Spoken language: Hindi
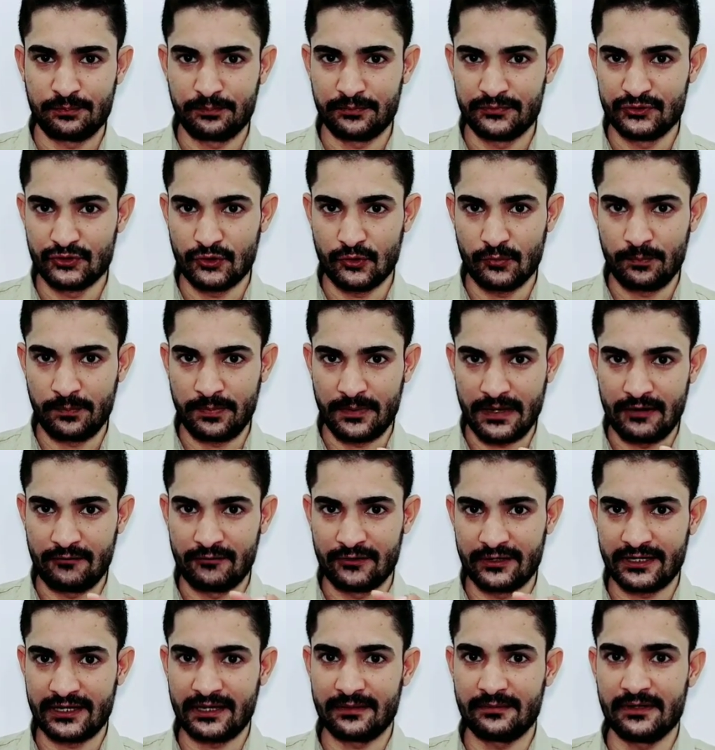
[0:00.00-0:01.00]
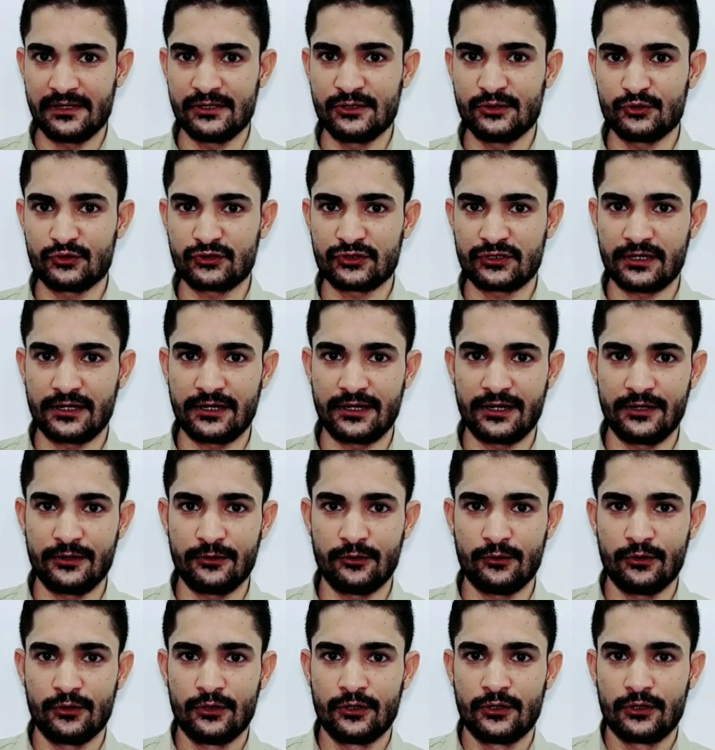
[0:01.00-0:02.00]
जो पावर केबल यूज़ कर रहे
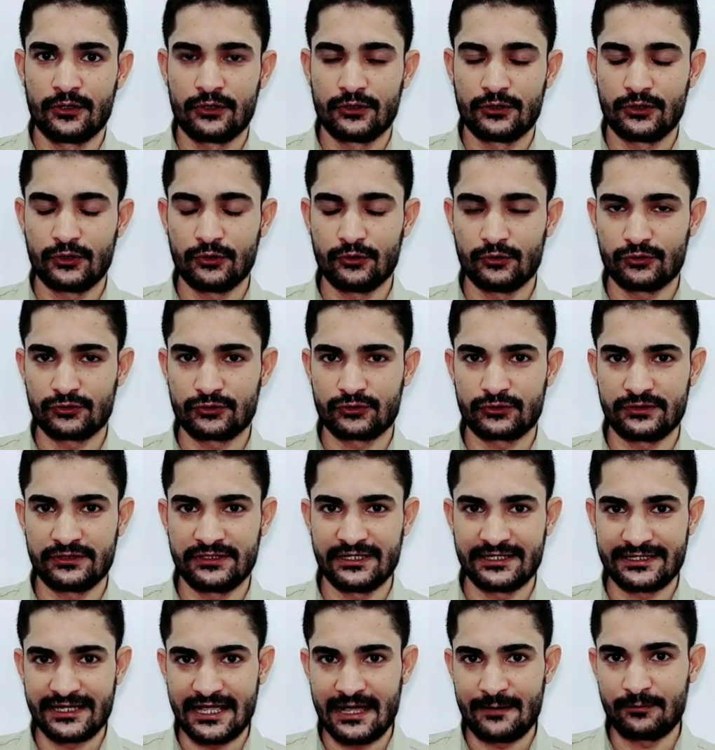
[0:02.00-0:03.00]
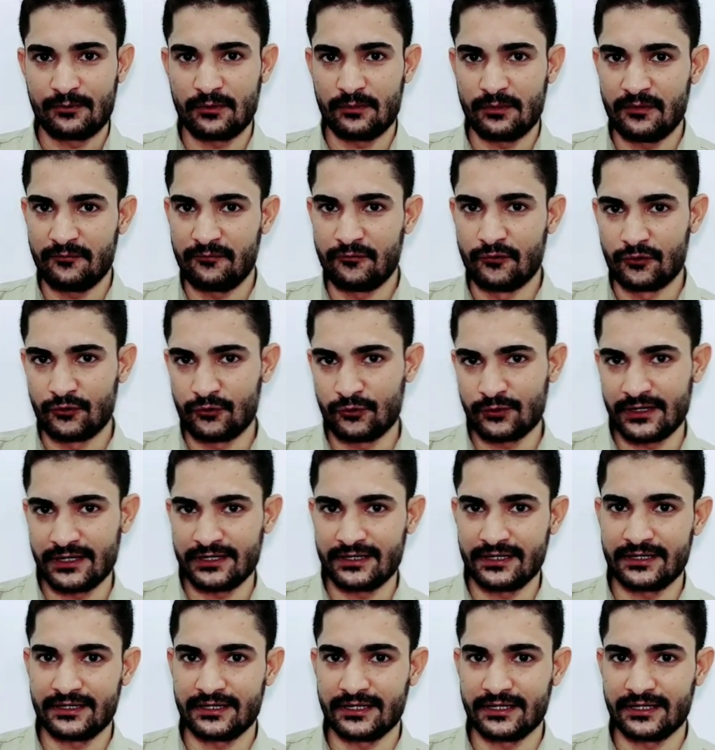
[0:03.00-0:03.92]
हो तो जैसे आपको मैं फ़ोटो के अंदर